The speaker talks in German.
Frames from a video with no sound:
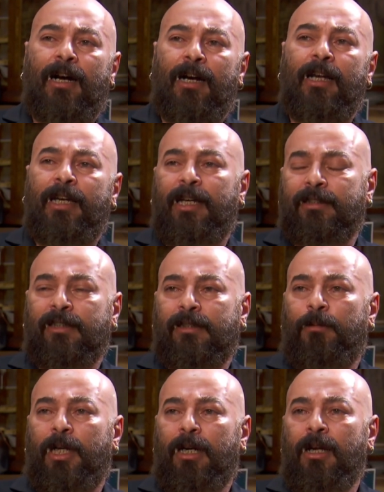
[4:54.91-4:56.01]
allererstes
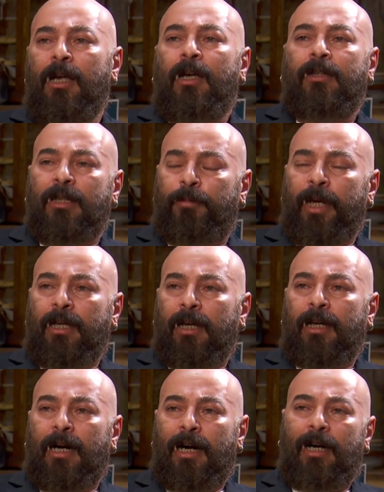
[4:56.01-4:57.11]
einmal die
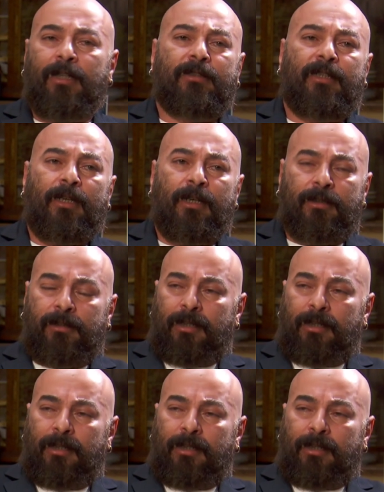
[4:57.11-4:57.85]
PKK als te äh,